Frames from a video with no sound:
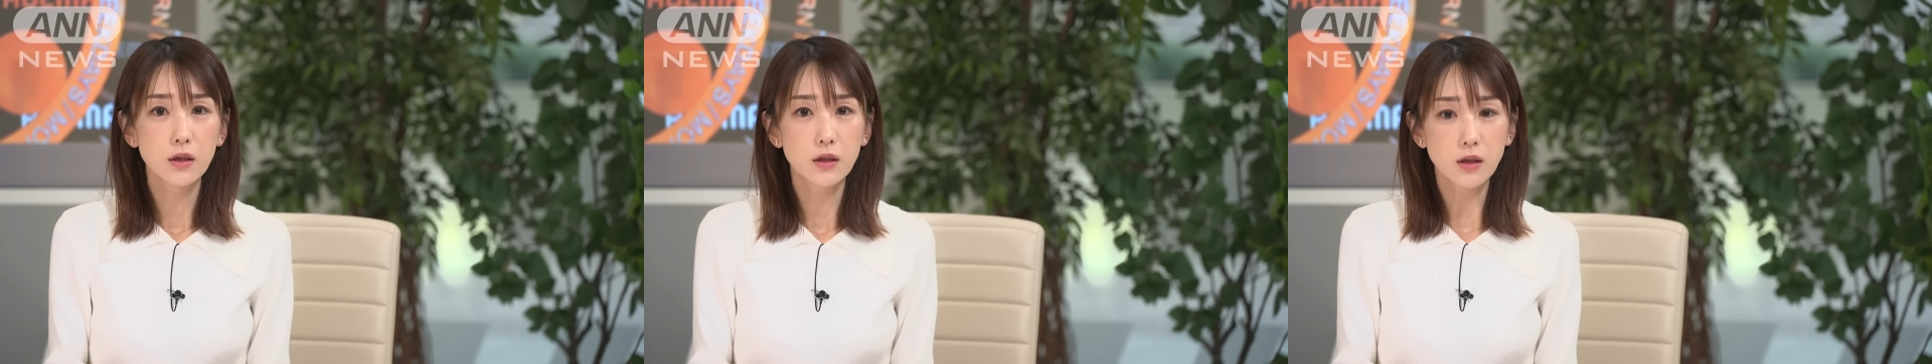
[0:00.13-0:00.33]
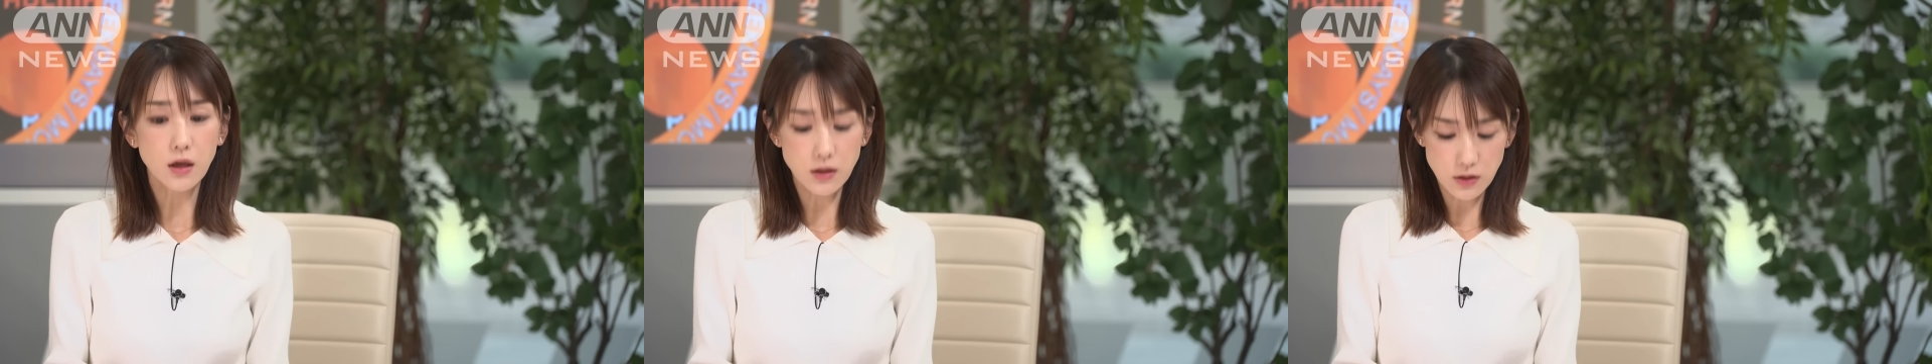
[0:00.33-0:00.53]

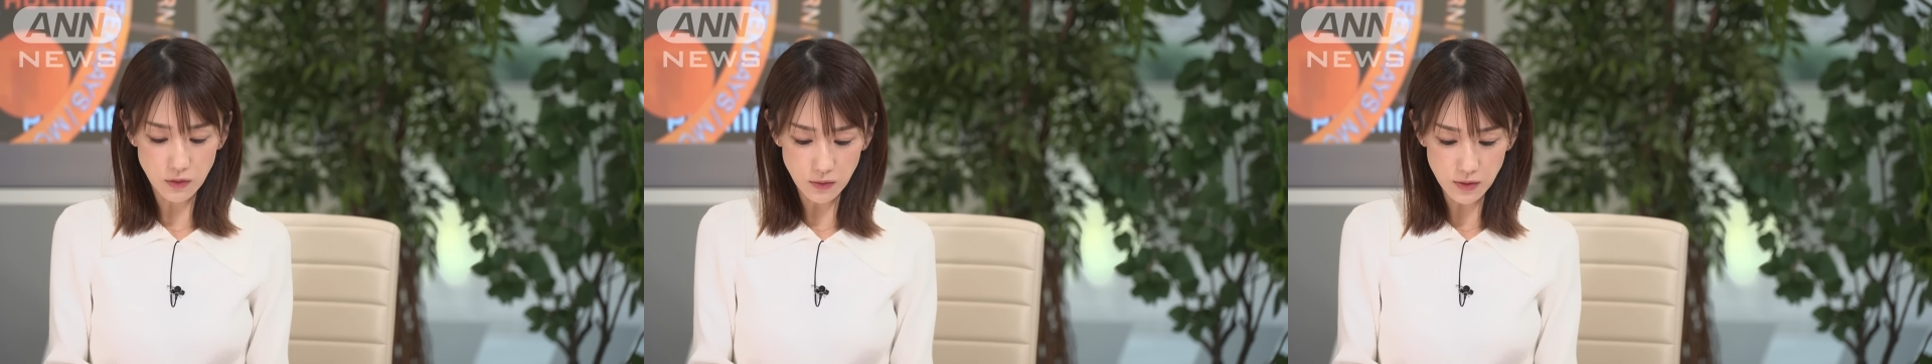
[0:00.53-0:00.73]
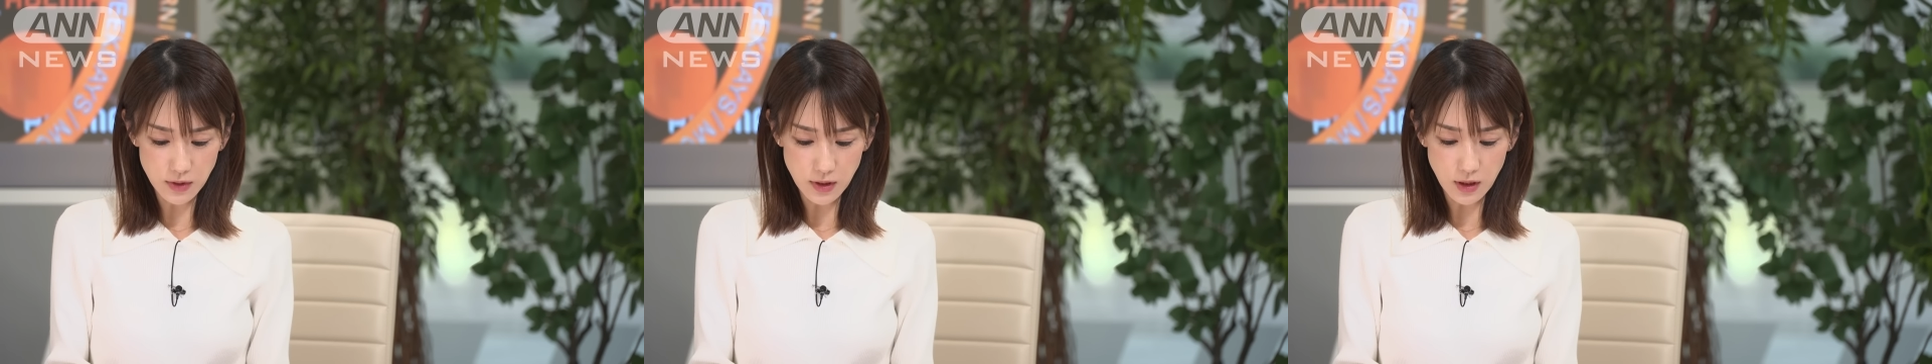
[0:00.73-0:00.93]
北
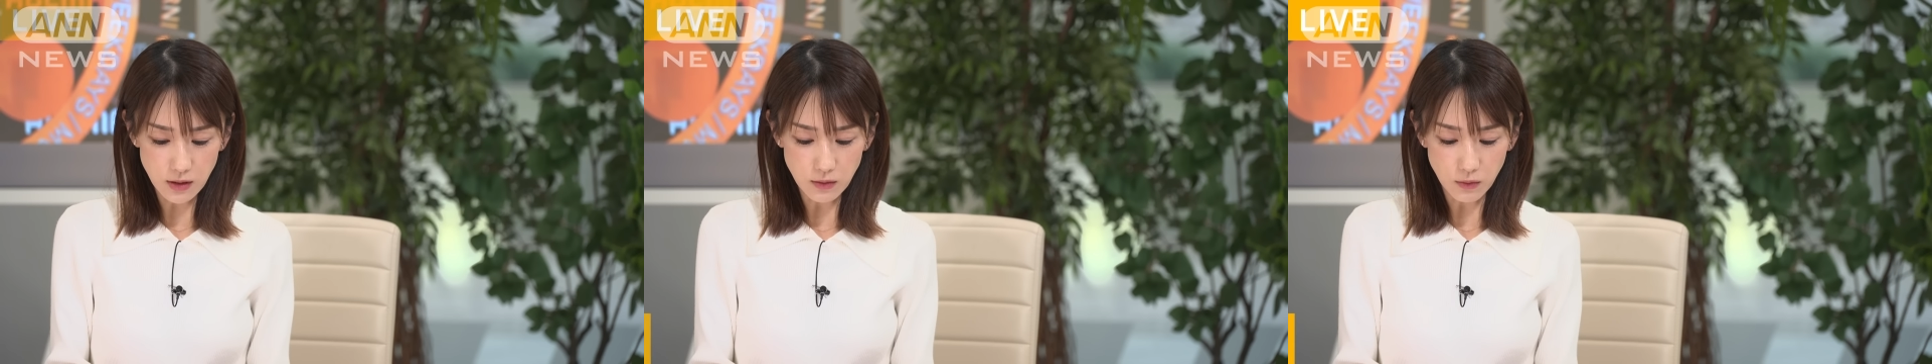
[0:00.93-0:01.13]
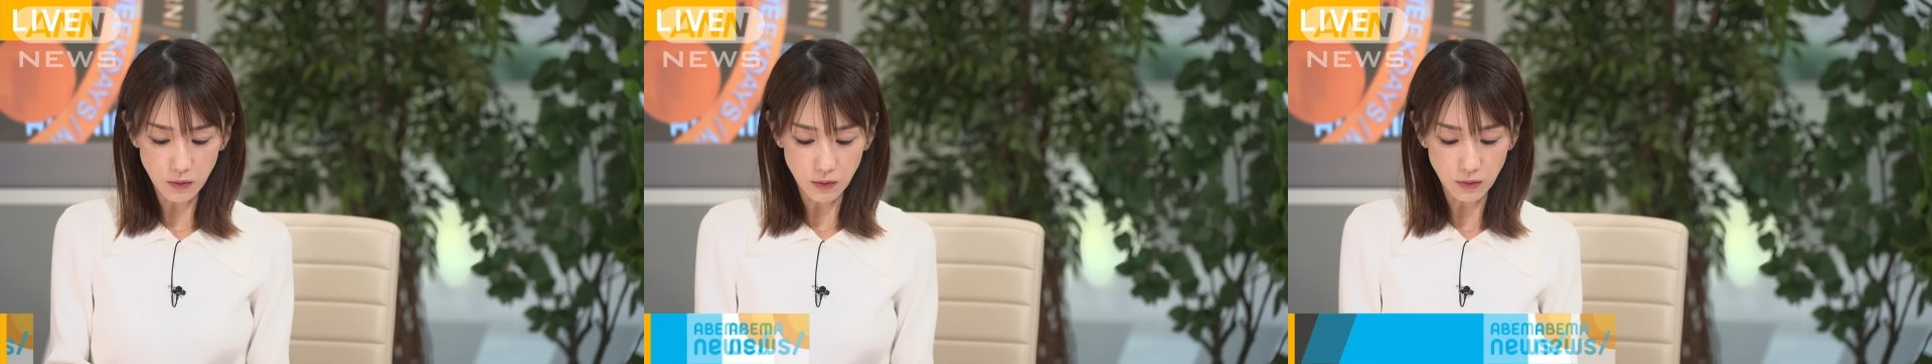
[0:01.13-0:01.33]
朝
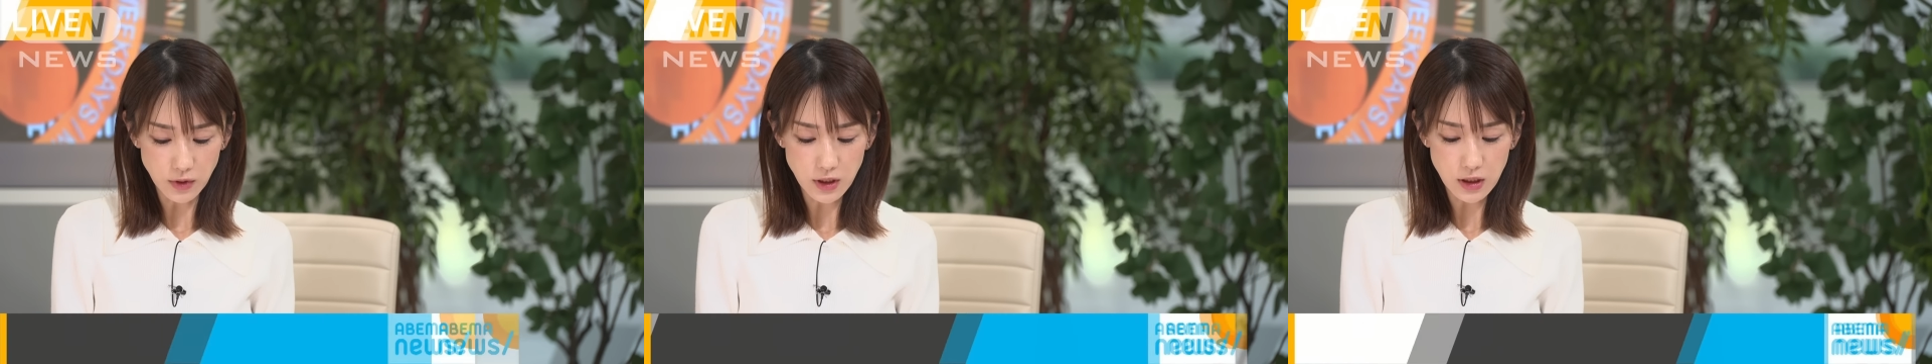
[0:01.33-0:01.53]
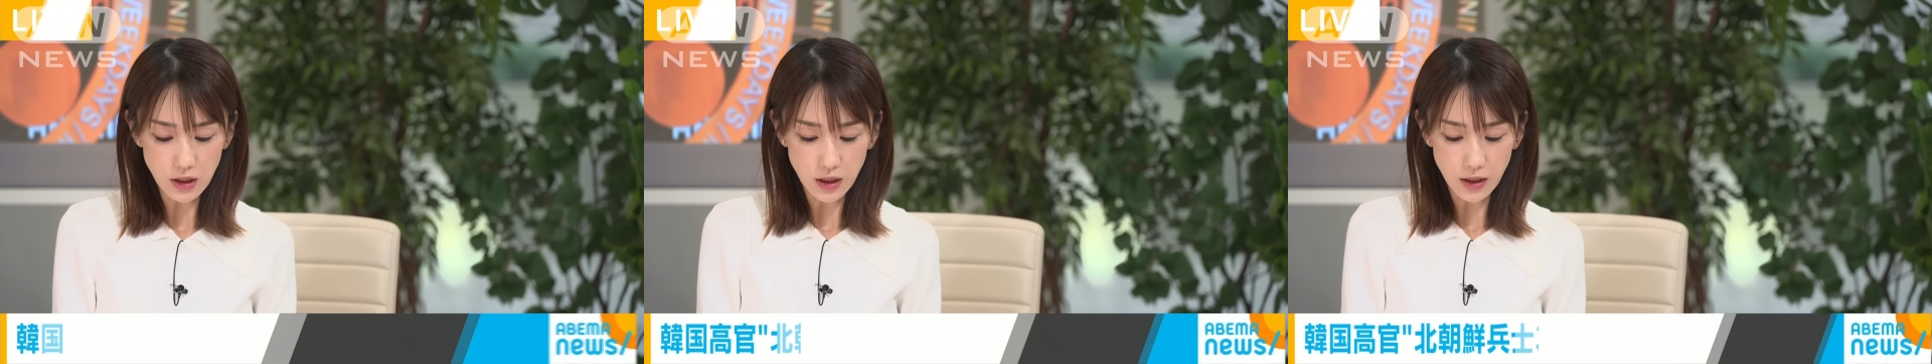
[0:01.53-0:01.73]
鮮の
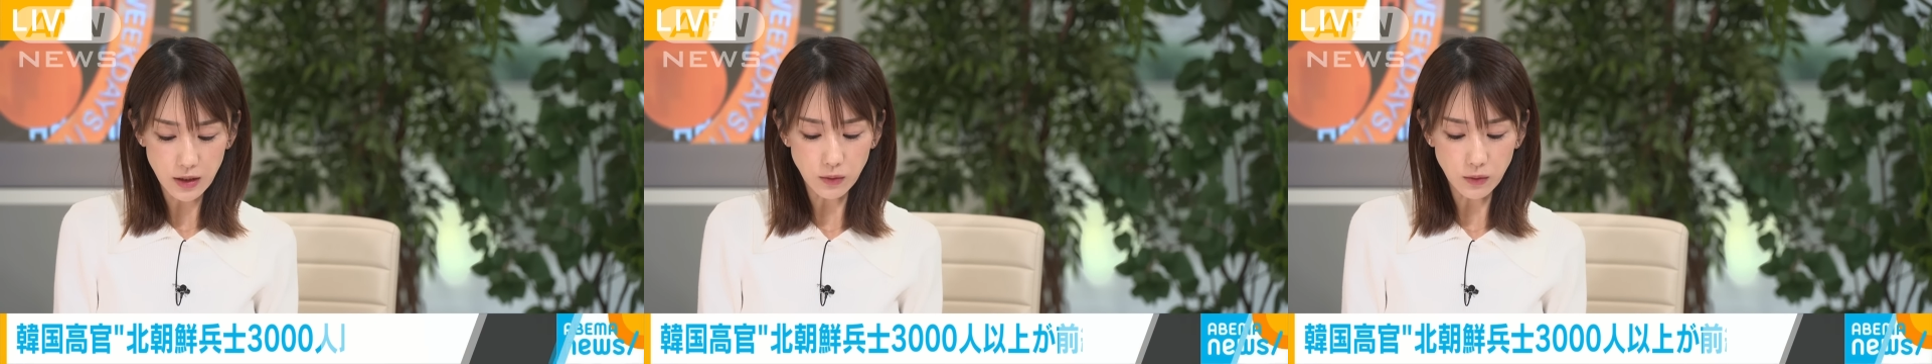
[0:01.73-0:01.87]
ロシア